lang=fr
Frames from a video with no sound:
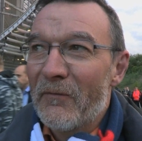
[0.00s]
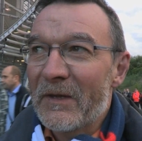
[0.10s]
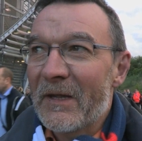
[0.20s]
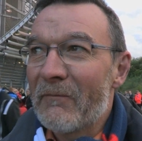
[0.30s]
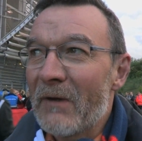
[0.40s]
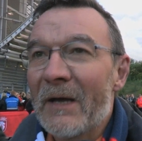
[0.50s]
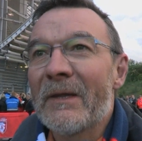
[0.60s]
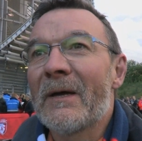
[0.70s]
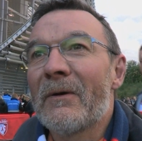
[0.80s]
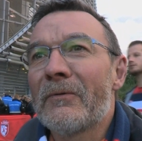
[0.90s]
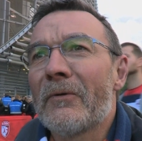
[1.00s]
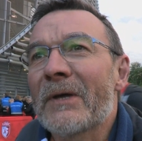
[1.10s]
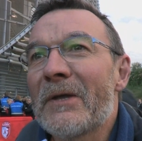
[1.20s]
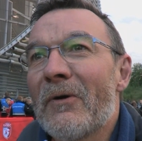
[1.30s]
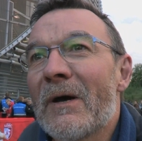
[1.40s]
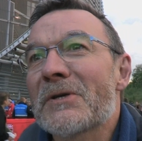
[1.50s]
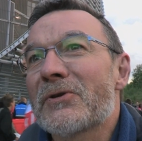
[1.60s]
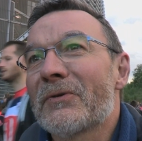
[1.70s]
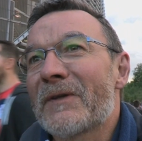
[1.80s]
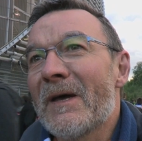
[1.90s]
fait d'avoir un, entraîneur
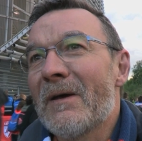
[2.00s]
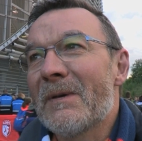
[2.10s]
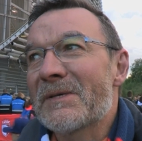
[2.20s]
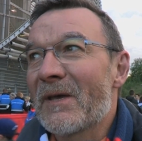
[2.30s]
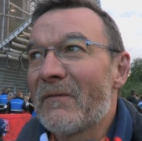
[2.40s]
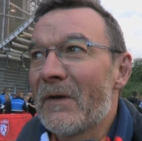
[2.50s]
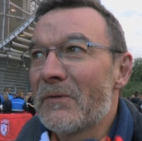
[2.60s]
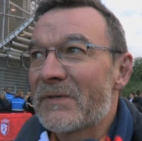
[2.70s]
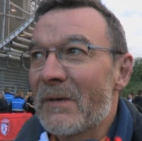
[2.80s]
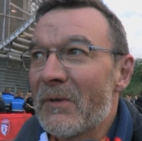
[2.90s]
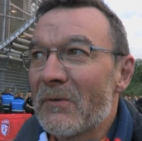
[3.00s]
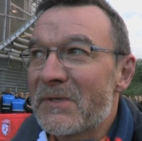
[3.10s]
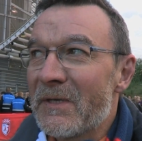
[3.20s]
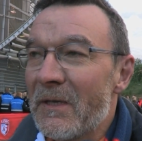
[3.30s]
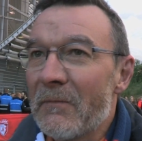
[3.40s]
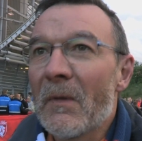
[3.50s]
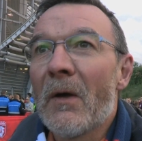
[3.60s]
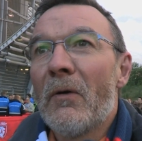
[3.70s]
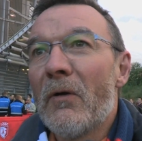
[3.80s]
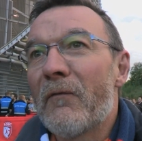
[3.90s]
argentin, bah, ça va nous amener aussi
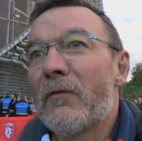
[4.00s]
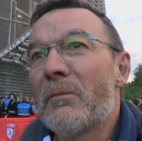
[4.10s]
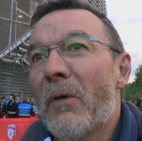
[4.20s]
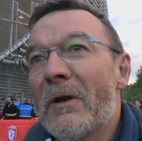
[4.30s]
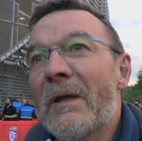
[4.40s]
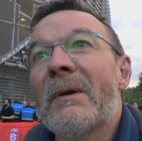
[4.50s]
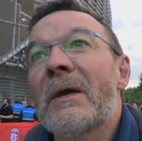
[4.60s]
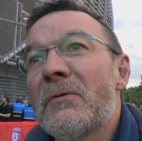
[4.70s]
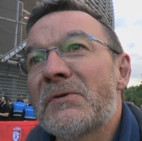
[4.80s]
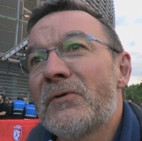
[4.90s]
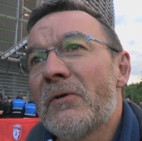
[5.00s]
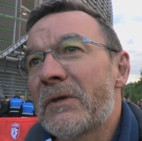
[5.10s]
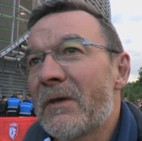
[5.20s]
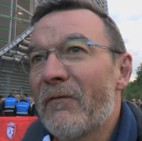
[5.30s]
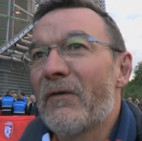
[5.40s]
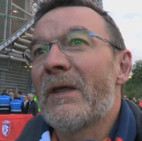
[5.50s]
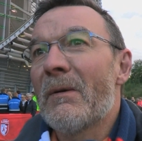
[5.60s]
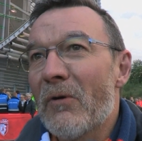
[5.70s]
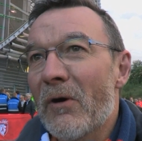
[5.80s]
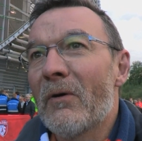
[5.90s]
le football d'Amérique du Sud qui est fait
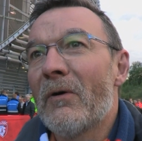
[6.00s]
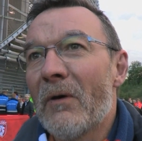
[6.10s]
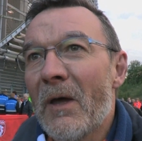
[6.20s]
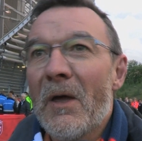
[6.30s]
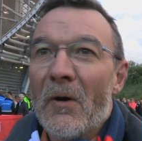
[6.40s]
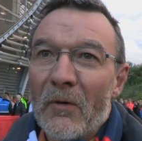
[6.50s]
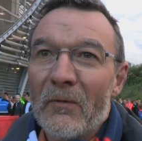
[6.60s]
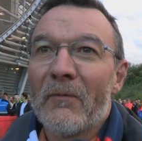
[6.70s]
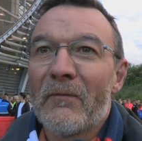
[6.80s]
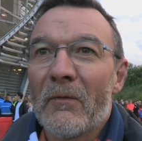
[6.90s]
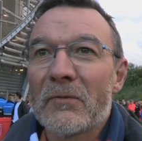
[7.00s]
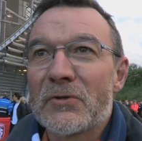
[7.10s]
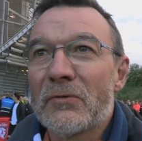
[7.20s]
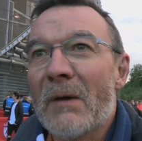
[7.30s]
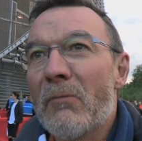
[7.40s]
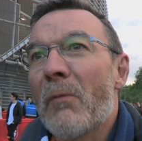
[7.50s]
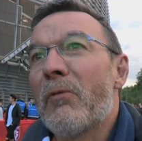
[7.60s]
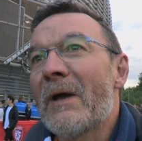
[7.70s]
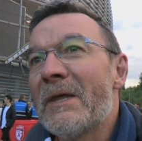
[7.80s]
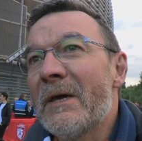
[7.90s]
d'abord, on, joue d'abord
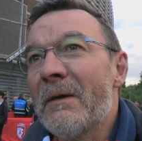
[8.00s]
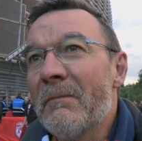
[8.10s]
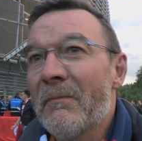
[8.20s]
pour gagner.